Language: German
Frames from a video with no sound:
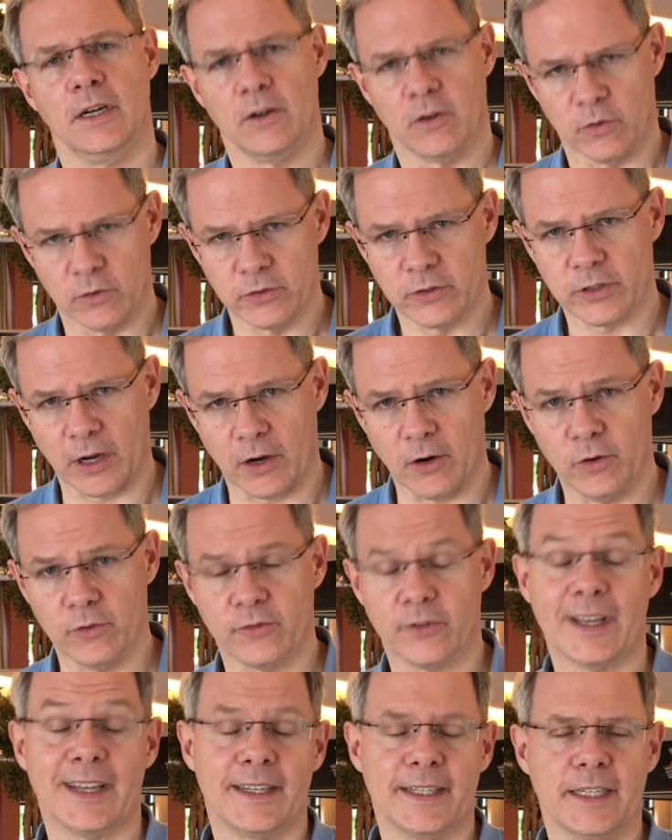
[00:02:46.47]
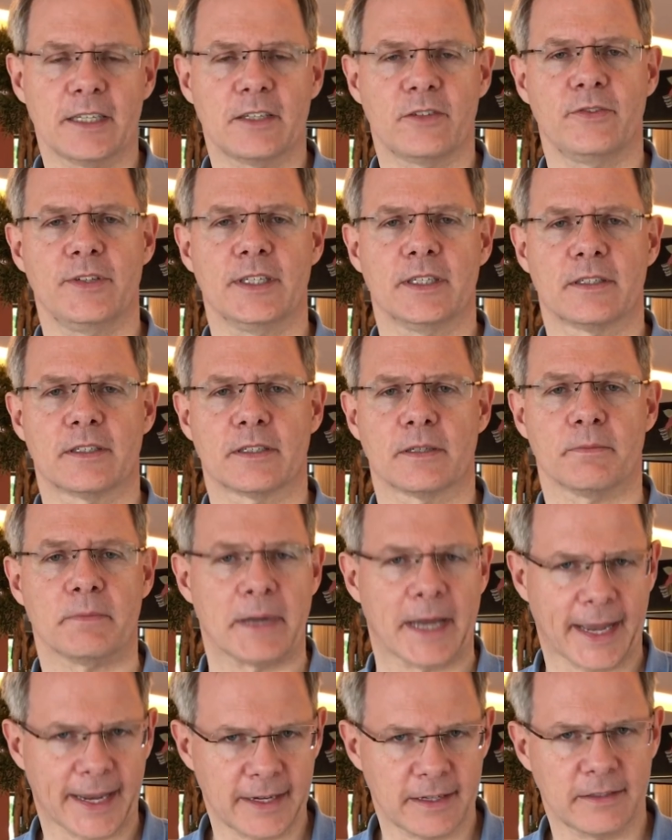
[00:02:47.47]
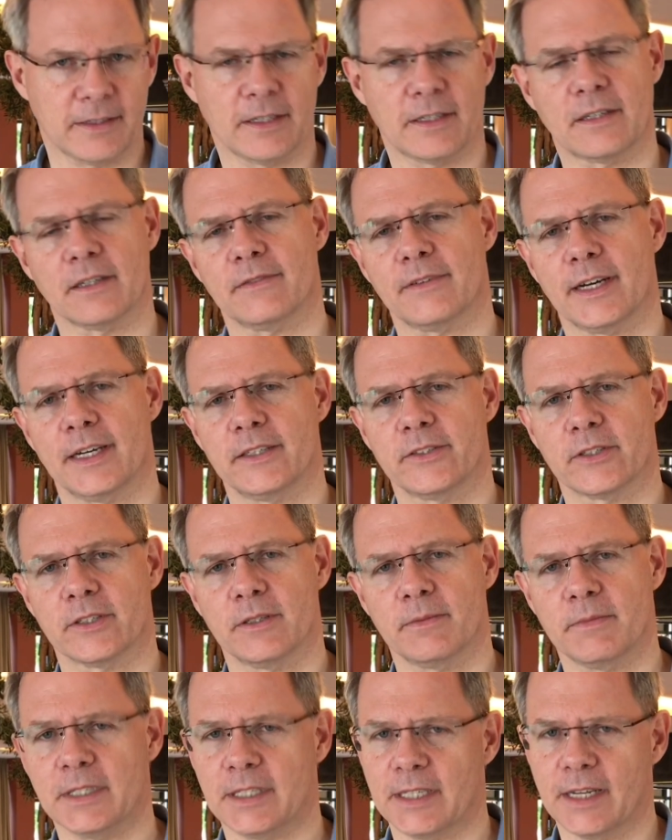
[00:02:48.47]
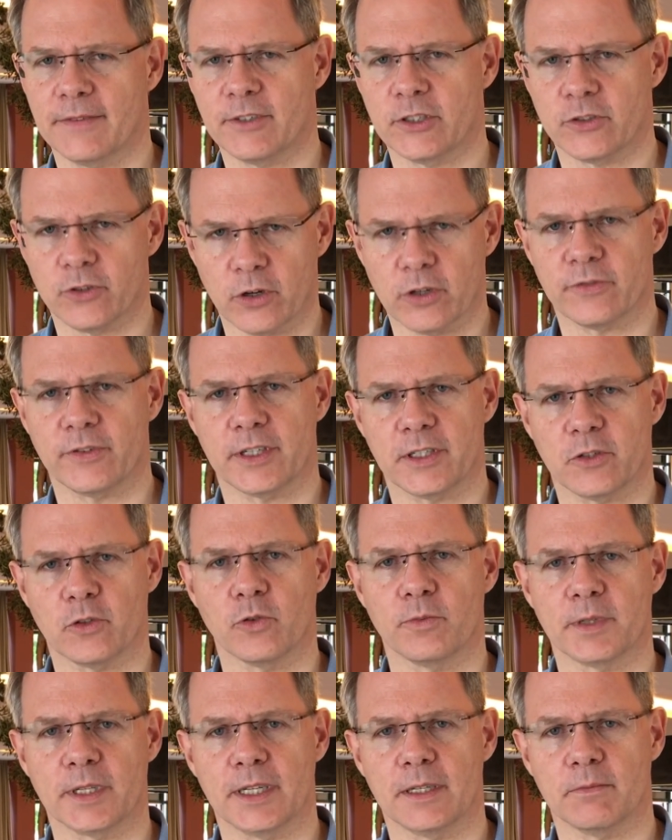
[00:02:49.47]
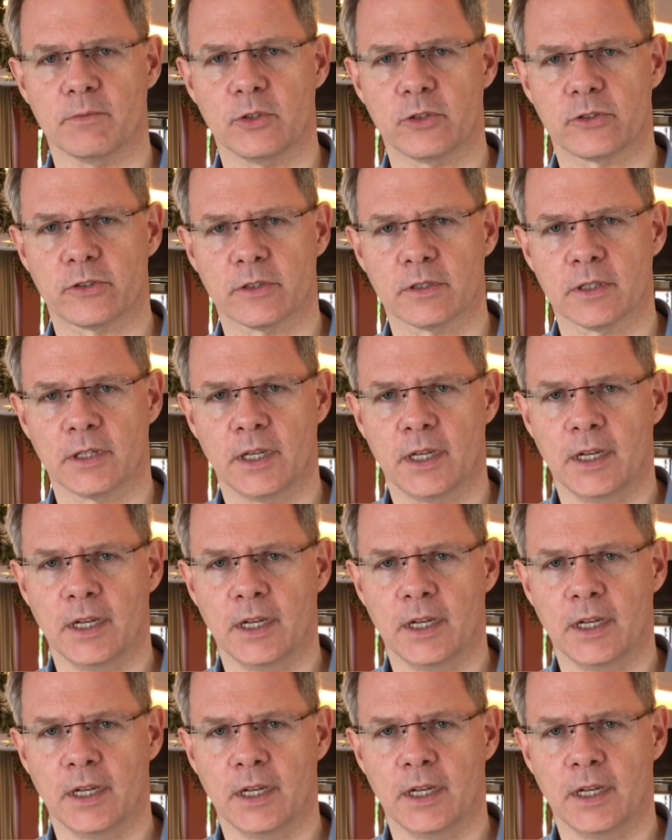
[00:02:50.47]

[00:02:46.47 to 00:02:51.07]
uns auferlegt wird, berechtigterweise, mit der wir sorgfältig umgehen müssen.